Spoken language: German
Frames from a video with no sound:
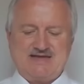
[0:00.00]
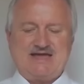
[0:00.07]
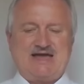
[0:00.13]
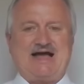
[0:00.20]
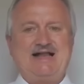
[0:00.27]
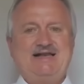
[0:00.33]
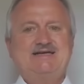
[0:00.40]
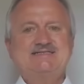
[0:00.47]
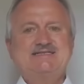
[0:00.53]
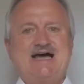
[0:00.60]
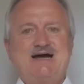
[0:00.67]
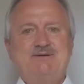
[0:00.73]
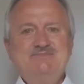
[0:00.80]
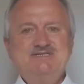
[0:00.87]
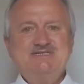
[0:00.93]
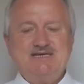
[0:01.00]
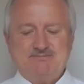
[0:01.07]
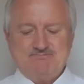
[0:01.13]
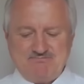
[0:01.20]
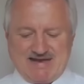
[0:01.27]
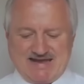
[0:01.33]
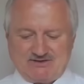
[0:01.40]
All das haben sich
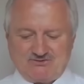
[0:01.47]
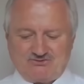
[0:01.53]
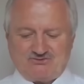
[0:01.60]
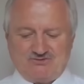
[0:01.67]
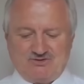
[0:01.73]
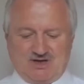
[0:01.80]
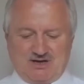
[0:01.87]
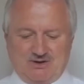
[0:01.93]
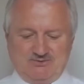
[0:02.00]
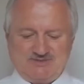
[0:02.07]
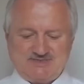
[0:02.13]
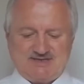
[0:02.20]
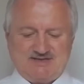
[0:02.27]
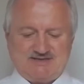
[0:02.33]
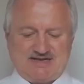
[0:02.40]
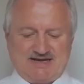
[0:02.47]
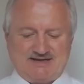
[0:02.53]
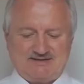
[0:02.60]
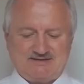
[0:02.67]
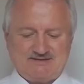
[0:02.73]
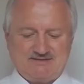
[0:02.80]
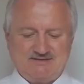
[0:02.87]
Menschen
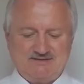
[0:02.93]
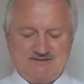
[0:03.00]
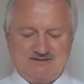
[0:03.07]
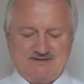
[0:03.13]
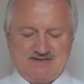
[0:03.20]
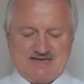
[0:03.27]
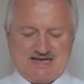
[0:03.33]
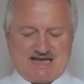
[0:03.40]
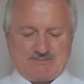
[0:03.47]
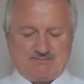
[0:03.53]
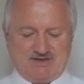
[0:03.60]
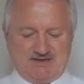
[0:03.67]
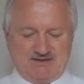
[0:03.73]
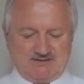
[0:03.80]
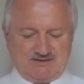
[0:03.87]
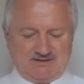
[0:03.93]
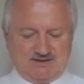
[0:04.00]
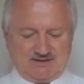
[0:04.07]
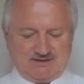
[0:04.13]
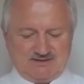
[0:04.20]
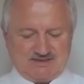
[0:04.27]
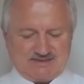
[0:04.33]
ausgedacht, aber hinter
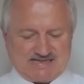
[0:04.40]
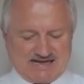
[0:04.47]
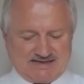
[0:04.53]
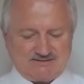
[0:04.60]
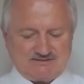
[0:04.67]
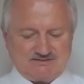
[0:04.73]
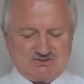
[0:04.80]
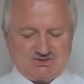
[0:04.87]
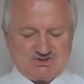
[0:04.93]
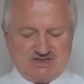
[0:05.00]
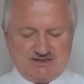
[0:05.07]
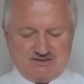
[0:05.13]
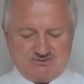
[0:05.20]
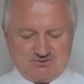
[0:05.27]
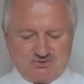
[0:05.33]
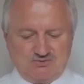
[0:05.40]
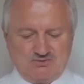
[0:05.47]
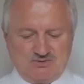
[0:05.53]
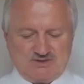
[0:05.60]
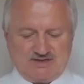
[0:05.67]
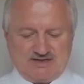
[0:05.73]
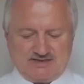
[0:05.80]
ihren Gedanken stehen
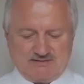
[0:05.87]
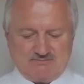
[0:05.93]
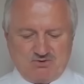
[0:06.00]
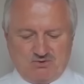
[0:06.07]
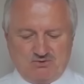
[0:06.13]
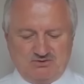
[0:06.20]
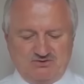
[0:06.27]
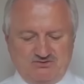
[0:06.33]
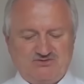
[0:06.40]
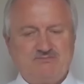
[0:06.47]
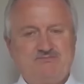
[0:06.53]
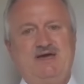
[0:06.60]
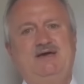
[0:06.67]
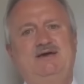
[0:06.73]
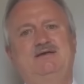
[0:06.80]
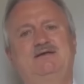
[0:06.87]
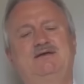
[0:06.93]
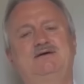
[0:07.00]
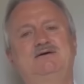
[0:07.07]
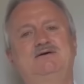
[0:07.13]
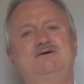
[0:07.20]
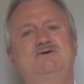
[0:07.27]
dunkle, dämonische
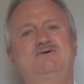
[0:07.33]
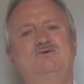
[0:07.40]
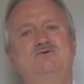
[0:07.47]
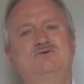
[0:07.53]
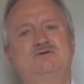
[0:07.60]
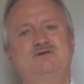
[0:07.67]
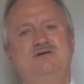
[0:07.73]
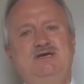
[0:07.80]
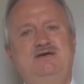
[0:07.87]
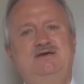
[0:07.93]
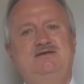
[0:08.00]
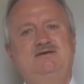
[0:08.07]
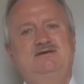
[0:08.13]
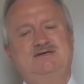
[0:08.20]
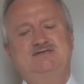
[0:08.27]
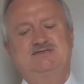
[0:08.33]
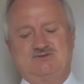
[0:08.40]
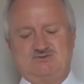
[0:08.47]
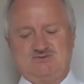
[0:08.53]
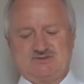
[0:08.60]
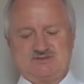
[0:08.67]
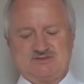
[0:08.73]
Mächte und nicht
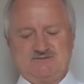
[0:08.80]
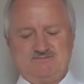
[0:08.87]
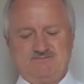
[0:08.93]
Christus.